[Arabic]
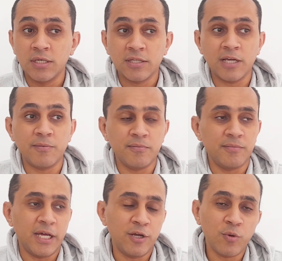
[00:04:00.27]

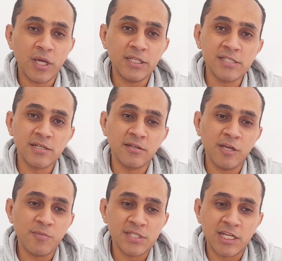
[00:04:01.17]
طيب يعني هو كده اذا
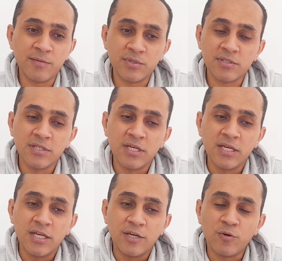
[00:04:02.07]
تايب سكريبت
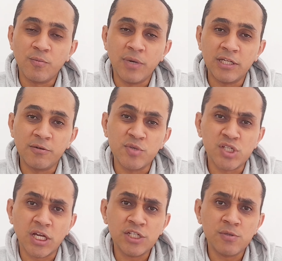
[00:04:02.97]
كومبايلر ما
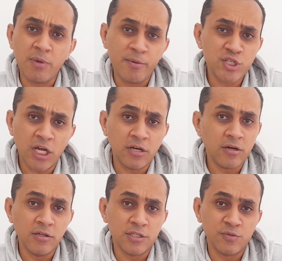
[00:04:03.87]
بيشتغلش ما بيعملش حاجه
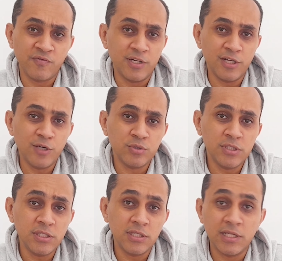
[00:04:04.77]
خالص في الاي او
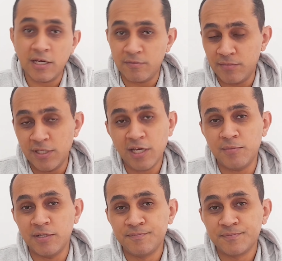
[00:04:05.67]
تي لا
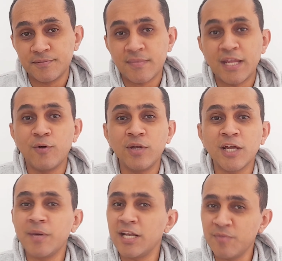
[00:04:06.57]
بيعمل هقول
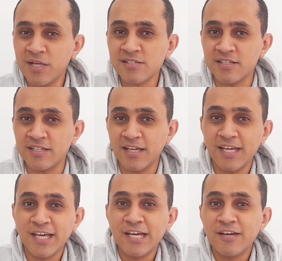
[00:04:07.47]
لك بقى اللي بيحصل ايه
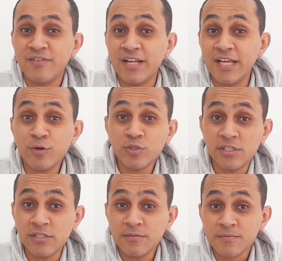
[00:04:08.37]
في الاي او
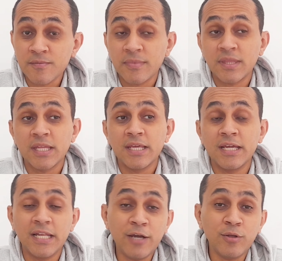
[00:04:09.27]
تي
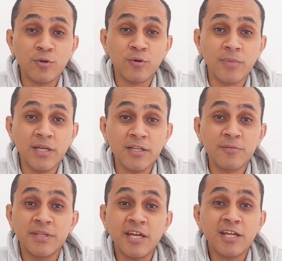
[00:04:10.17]
الاجولر كومبايلر
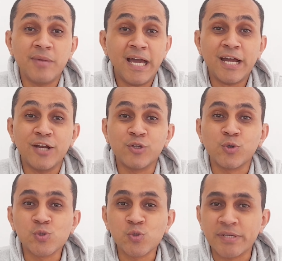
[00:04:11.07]
بيترجم الحاجه اللي
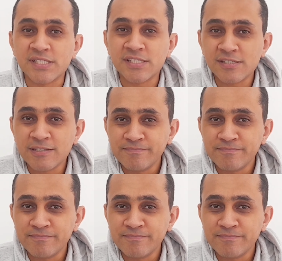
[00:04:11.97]
تخصه بس